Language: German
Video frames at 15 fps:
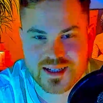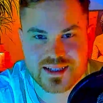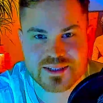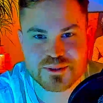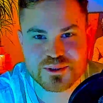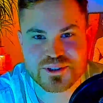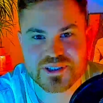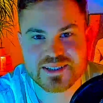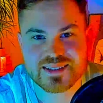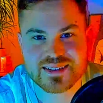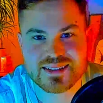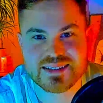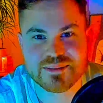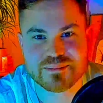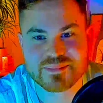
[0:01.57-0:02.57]
Hallöchen, ihr
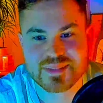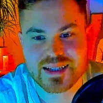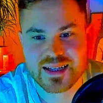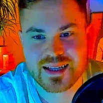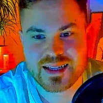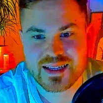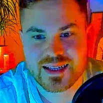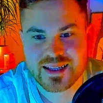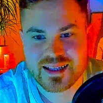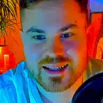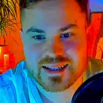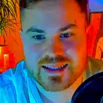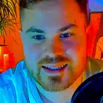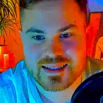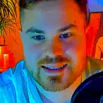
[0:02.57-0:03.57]
Lieben.
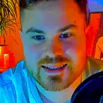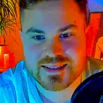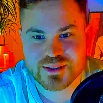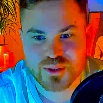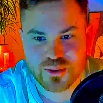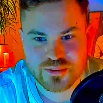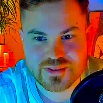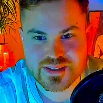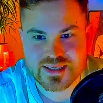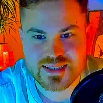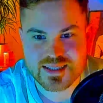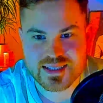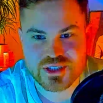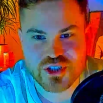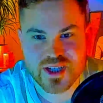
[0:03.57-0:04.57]
Also
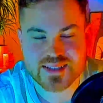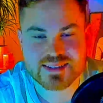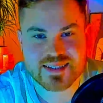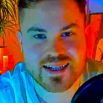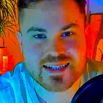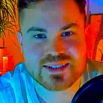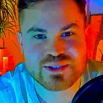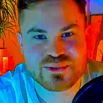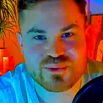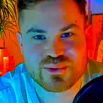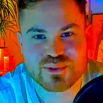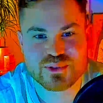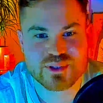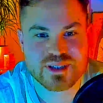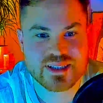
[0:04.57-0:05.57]
offensichtlich scheint es gerade zu
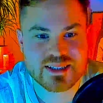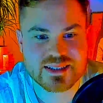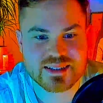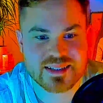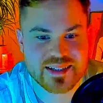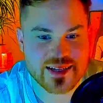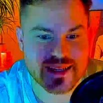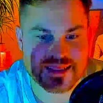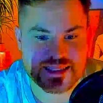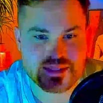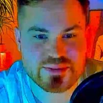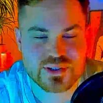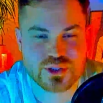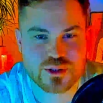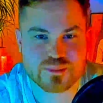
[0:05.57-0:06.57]
funktionieren. Herzlich
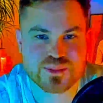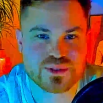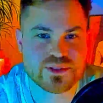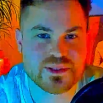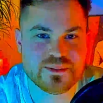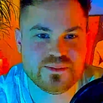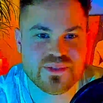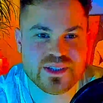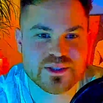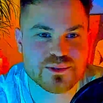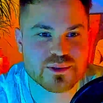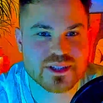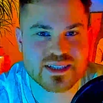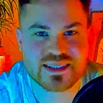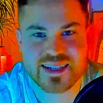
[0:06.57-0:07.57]
willkommen zu diesem Video,
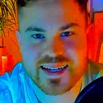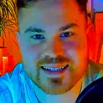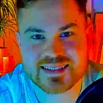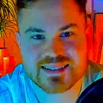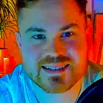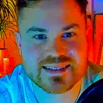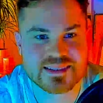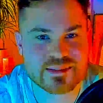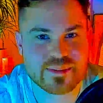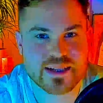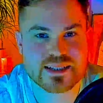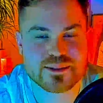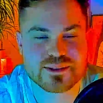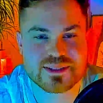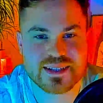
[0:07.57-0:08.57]
das erste in
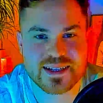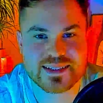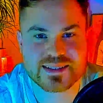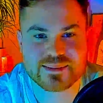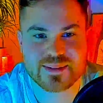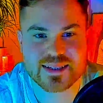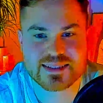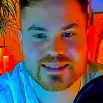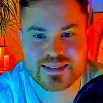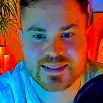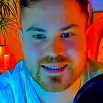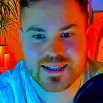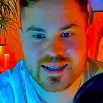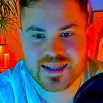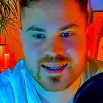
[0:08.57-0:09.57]
2023.
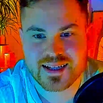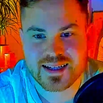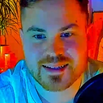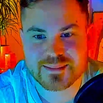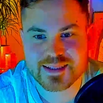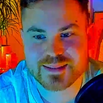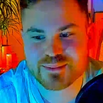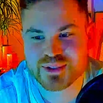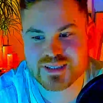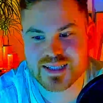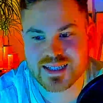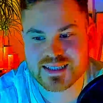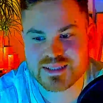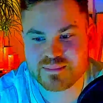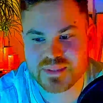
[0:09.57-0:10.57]
Aber ich muss
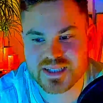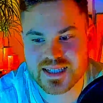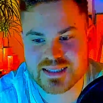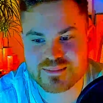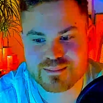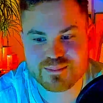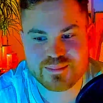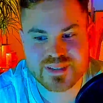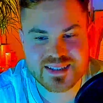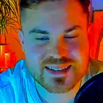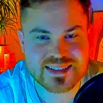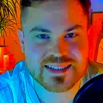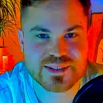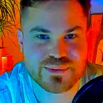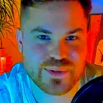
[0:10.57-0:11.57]
sagen, ich bin gerade ein
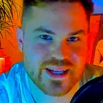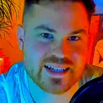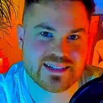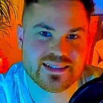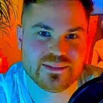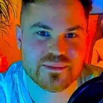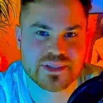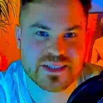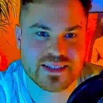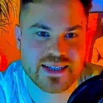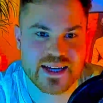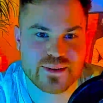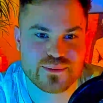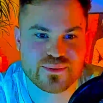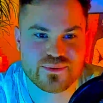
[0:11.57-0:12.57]
bisschen fertig mit den
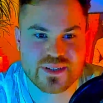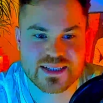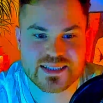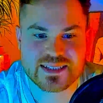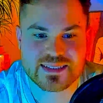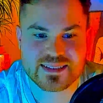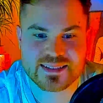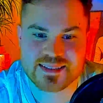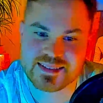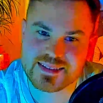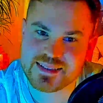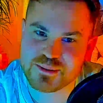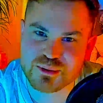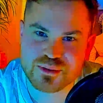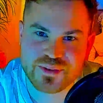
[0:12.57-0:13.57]
Nerven, weil ich sitze
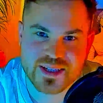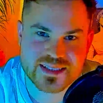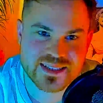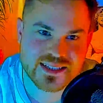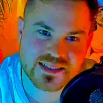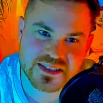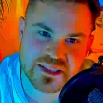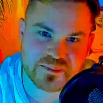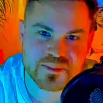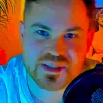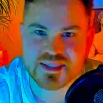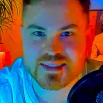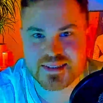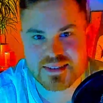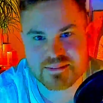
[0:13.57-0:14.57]
hier ungefähr seit
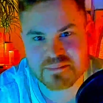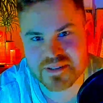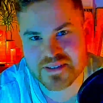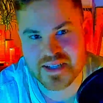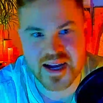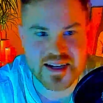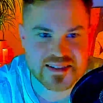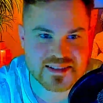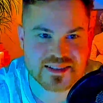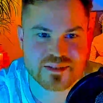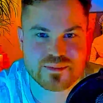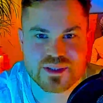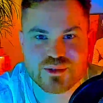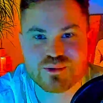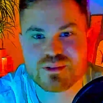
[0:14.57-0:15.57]
70 bis 80
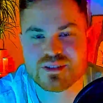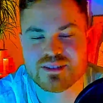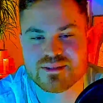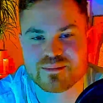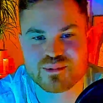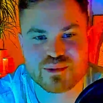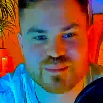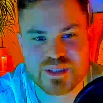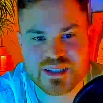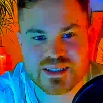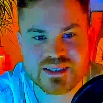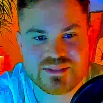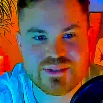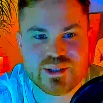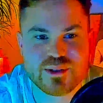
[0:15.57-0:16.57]
Minuten und probiere
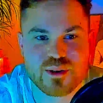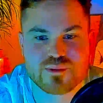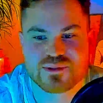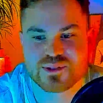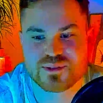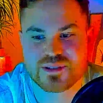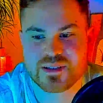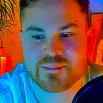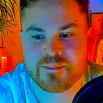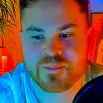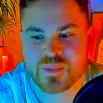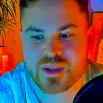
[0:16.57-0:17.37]
dieses Video aufzunehmen.